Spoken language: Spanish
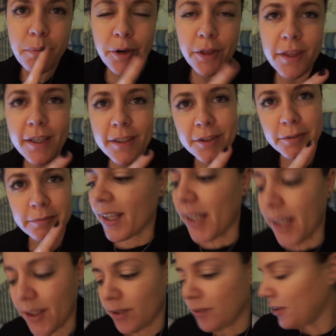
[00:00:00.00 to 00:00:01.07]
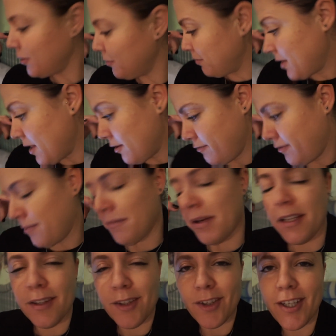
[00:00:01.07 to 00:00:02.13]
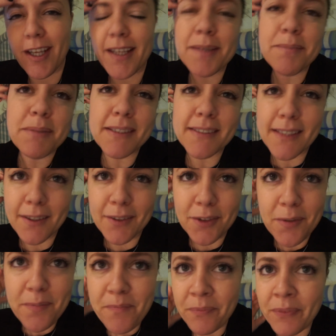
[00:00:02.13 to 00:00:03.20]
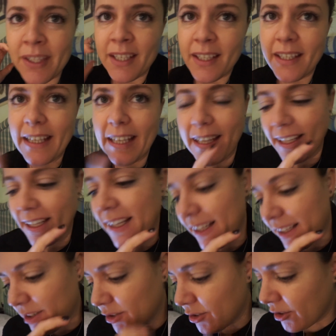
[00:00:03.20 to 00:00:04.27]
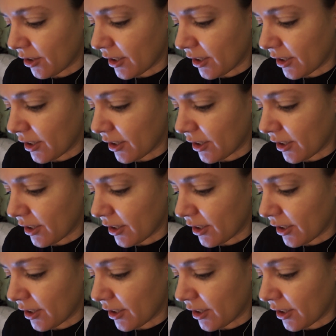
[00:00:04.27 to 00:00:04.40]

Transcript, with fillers: Por cierto, que todavía no he empezado Fama y estoy aquí pensando que el otro